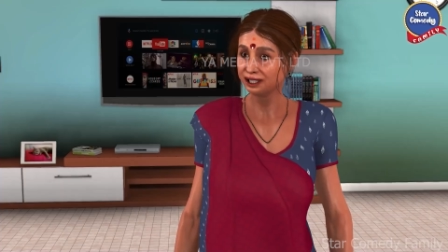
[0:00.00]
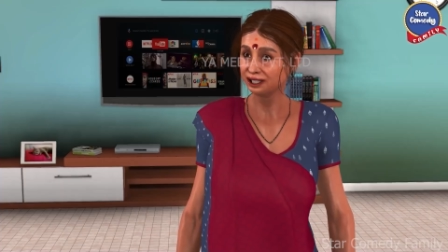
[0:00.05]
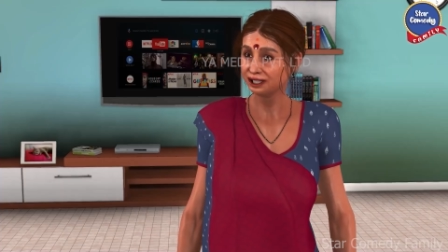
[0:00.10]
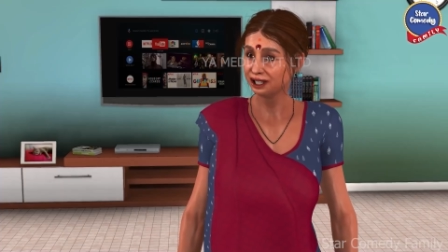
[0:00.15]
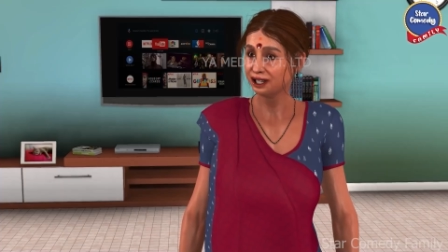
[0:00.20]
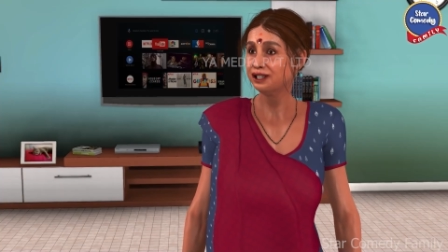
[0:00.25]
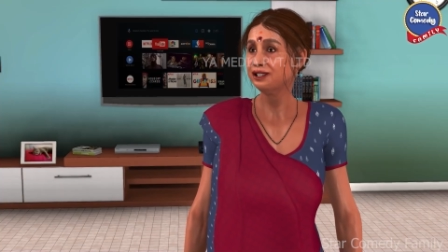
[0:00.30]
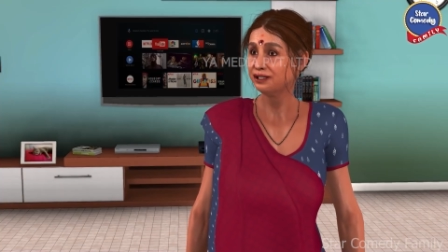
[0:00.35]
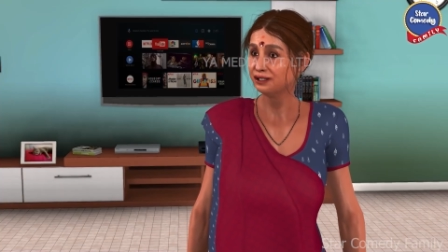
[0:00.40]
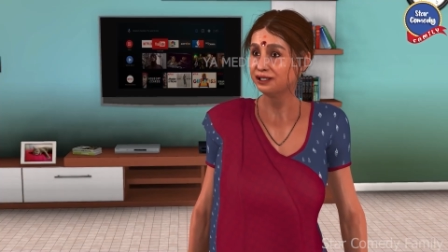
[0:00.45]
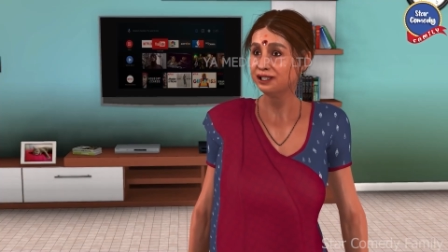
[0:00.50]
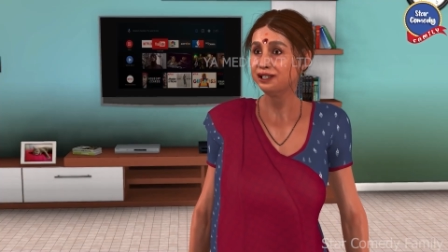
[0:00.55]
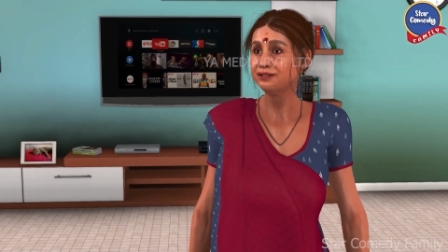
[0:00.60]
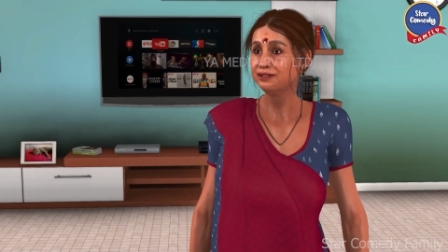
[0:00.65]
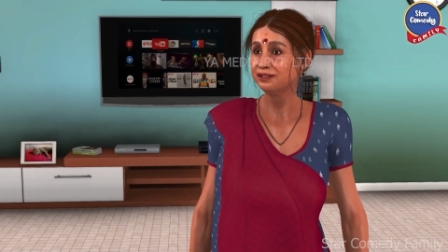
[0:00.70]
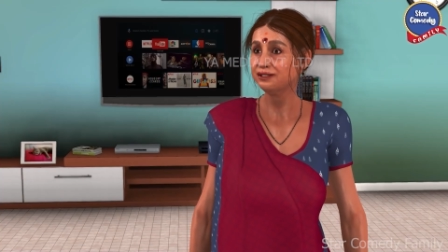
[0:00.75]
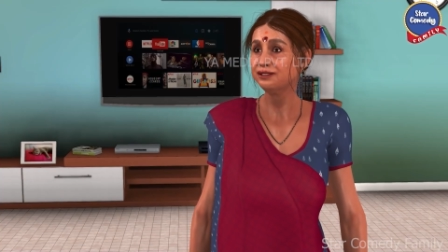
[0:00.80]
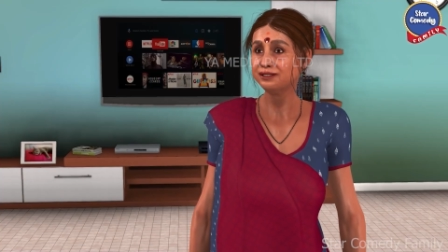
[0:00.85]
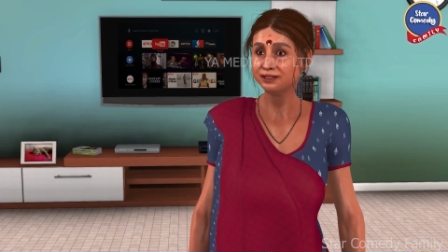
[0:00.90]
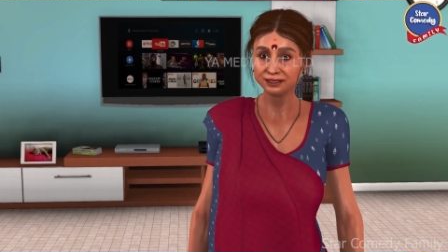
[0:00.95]
ईश्वरी था
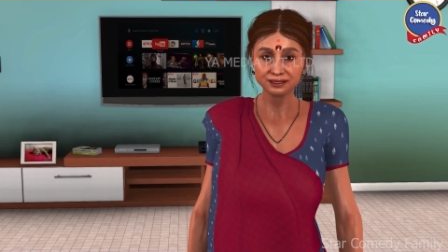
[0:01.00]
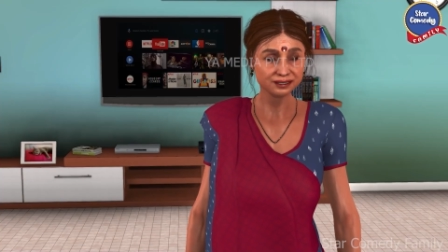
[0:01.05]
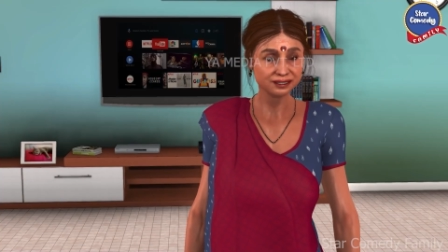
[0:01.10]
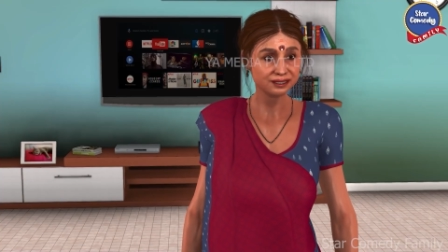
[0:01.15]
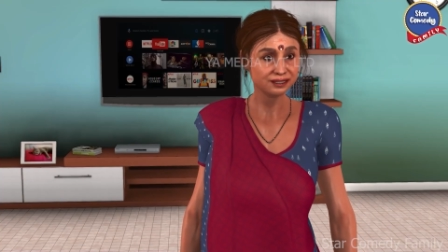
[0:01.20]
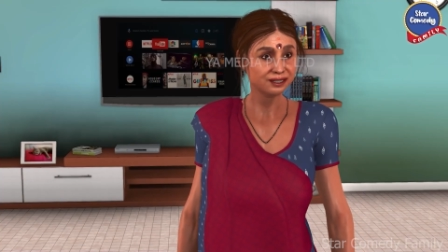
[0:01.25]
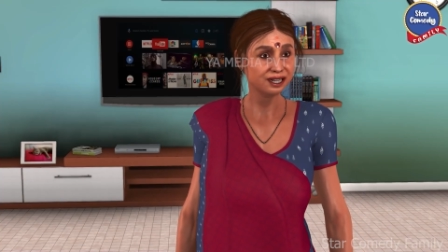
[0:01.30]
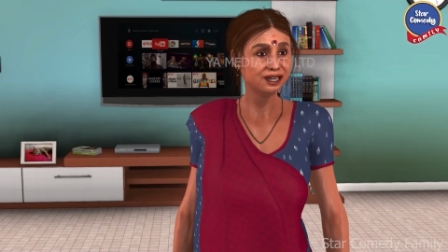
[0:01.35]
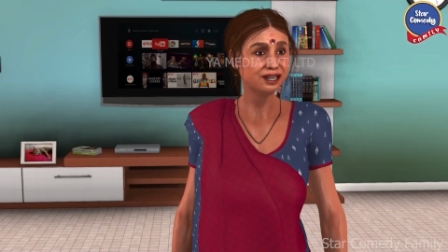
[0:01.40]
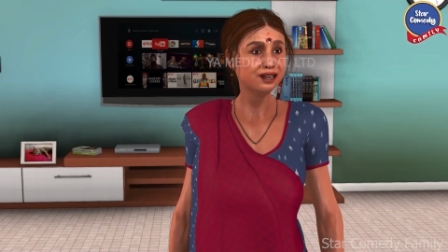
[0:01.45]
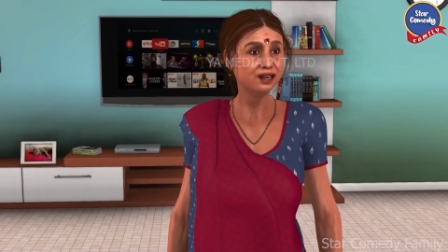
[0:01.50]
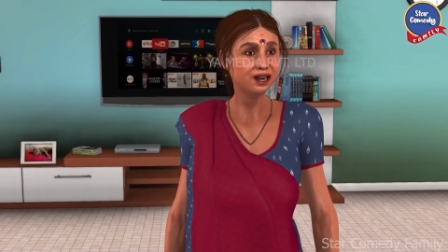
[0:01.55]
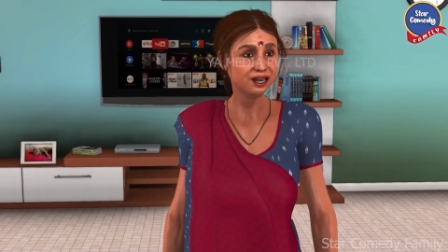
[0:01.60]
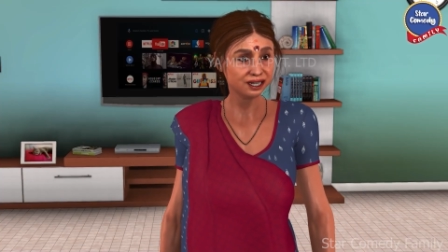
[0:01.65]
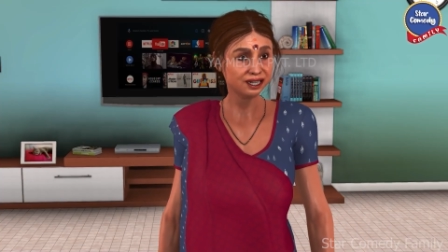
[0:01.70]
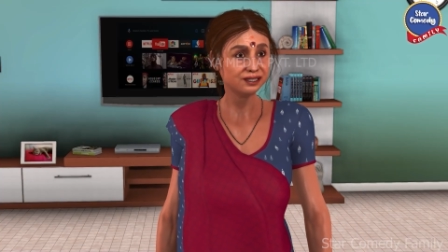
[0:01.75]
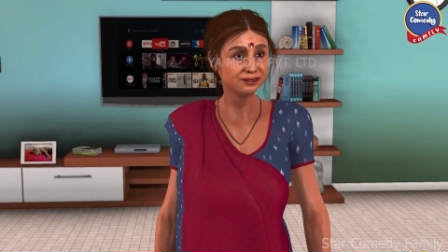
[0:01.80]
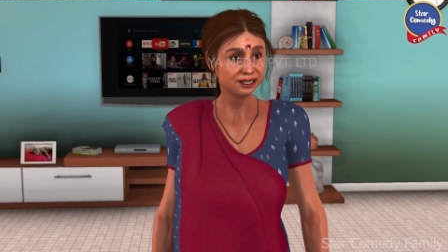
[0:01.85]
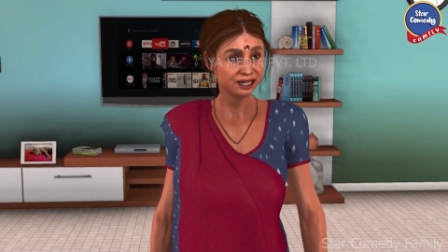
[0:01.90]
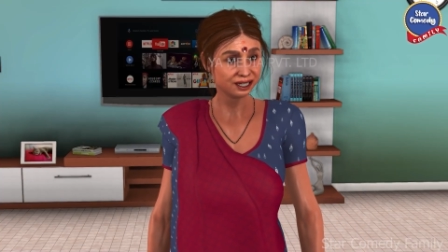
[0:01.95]
बंधु
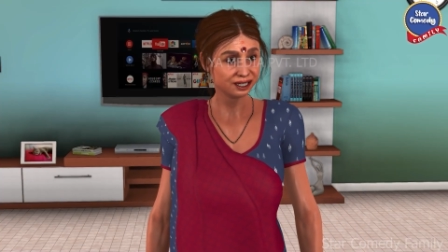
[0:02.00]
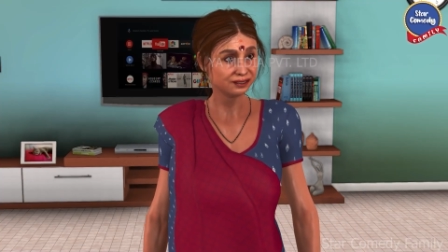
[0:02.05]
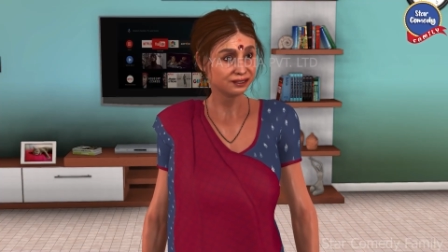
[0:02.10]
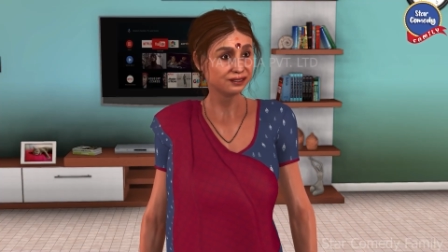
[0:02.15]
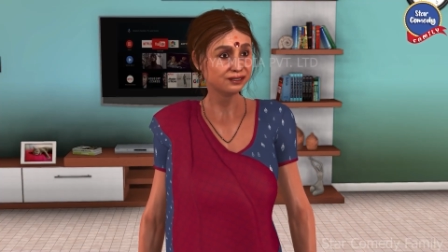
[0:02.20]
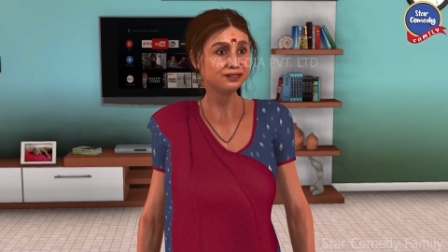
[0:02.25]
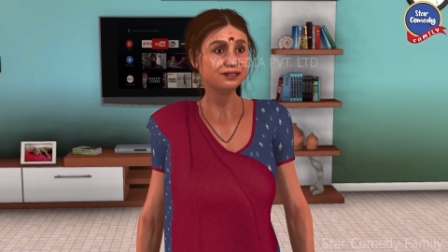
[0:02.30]
और मैं